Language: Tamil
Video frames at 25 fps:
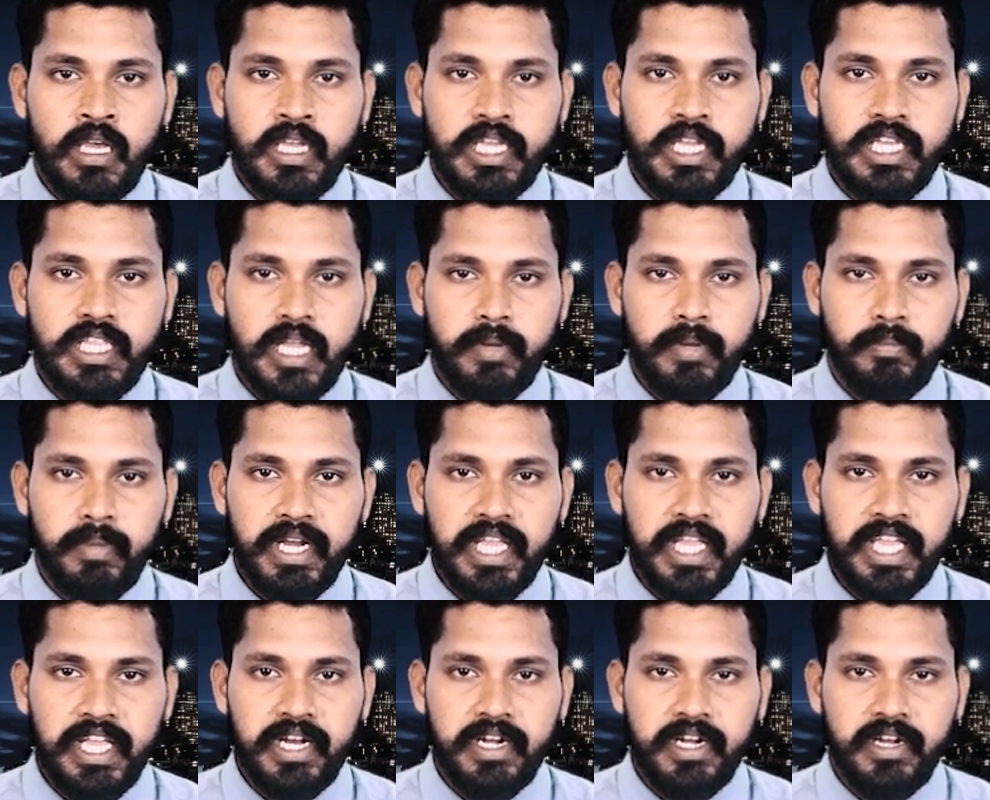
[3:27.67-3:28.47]

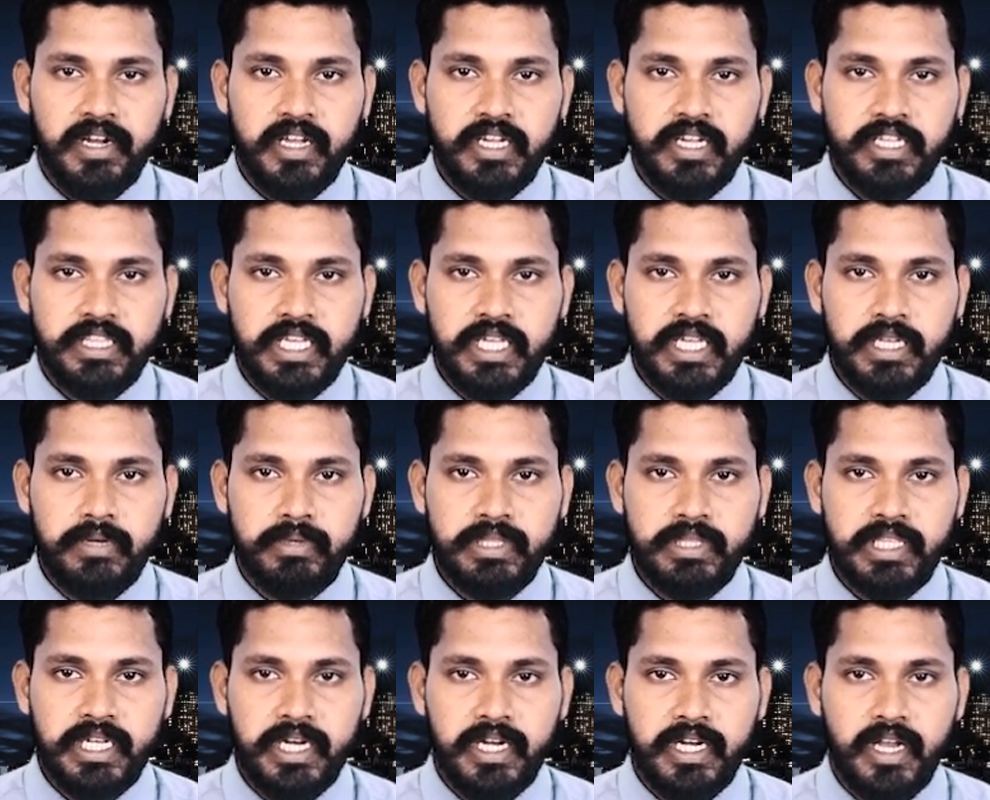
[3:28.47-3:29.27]
இதன்படி இரண்டாயிரத்தி
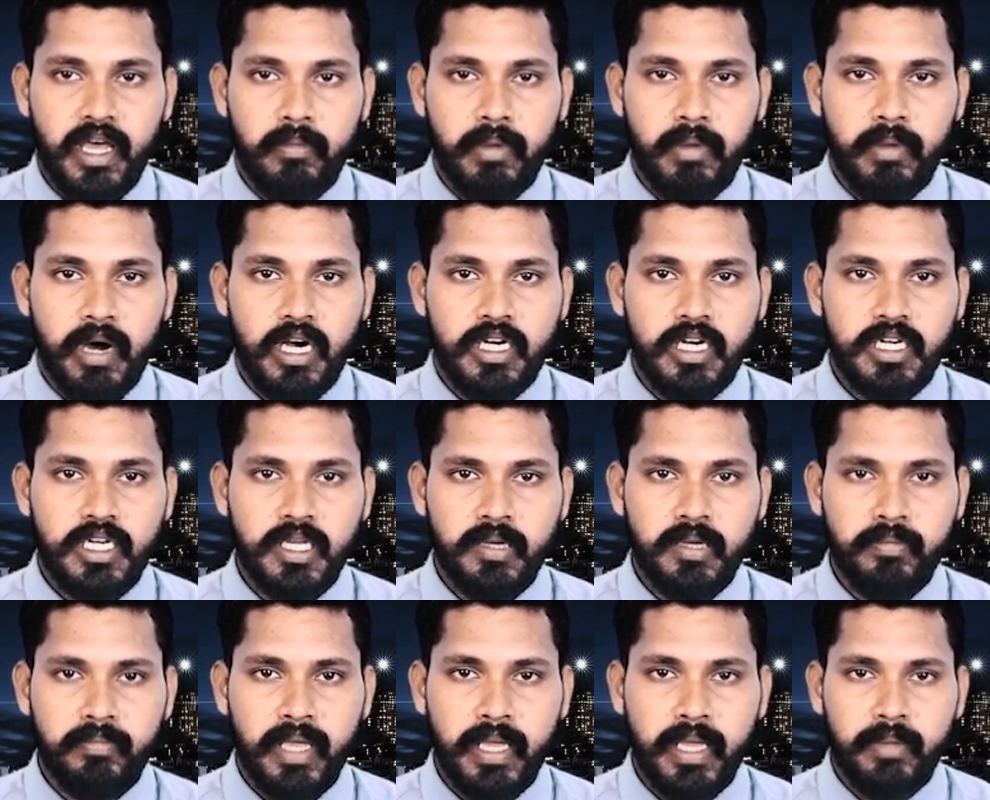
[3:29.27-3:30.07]
இருபத்தி இரண்டாம்
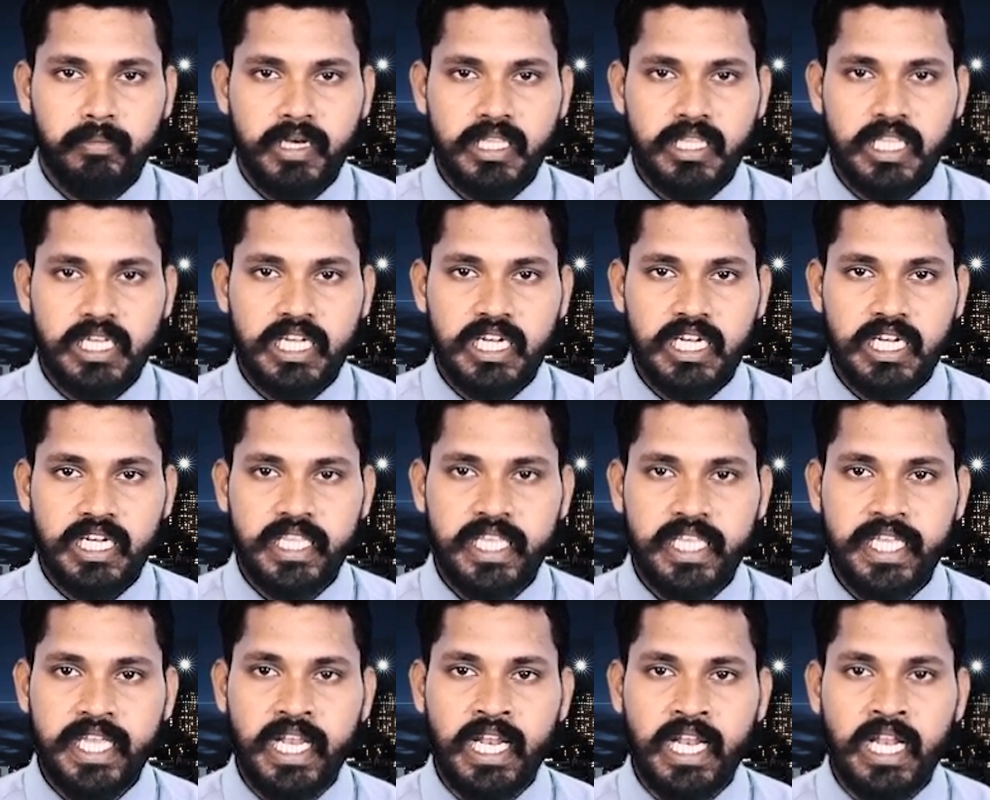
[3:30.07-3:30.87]
ஆண்டு மே மாத
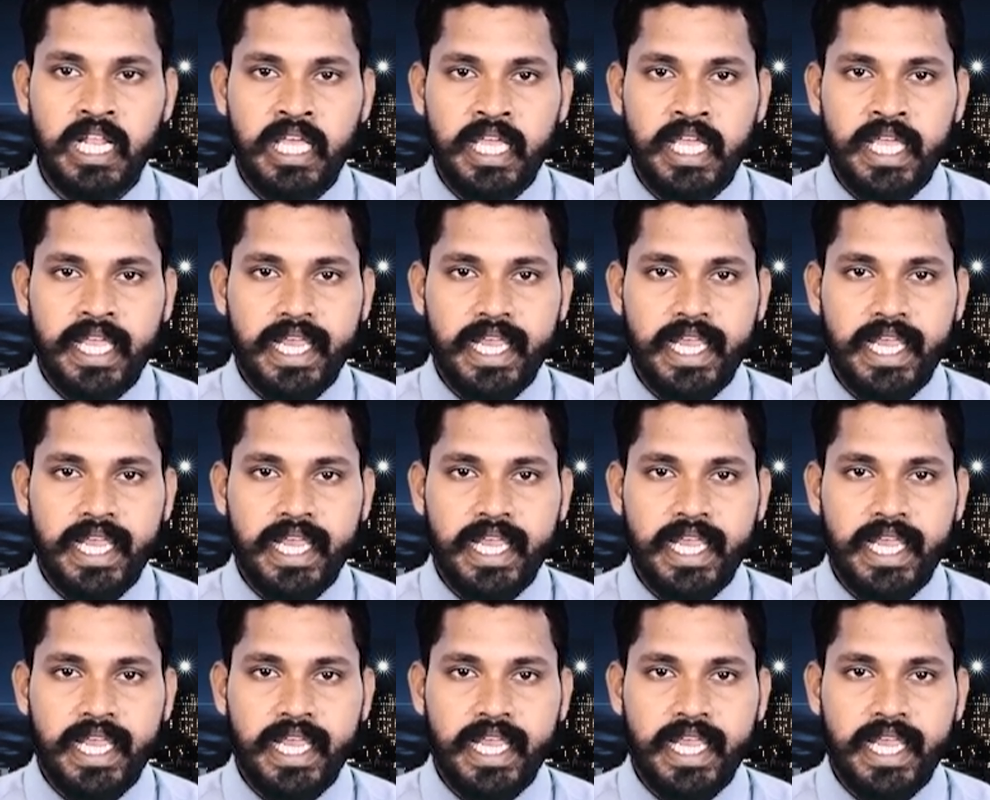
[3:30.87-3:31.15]
இறுதியில்